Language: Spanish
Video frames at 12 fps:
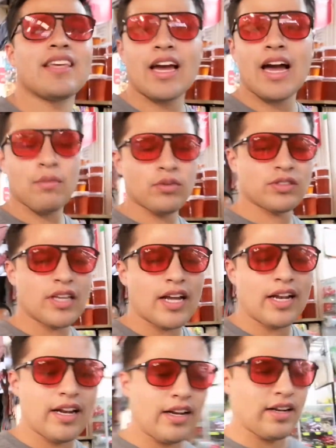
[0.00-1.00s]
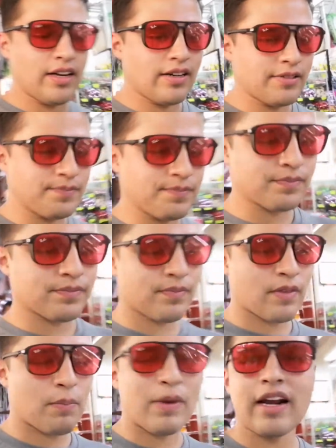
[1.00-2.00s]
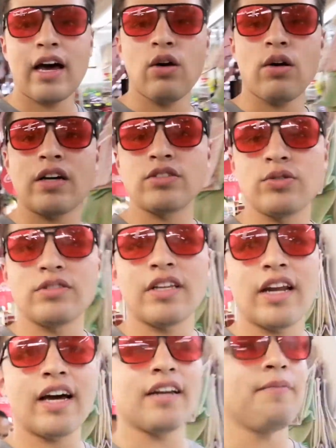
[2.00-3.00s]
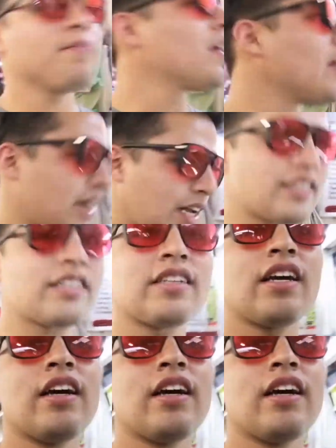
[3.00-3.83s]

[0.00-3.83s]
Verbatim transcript: Llegamos al mercado Jesús Terán, gracias.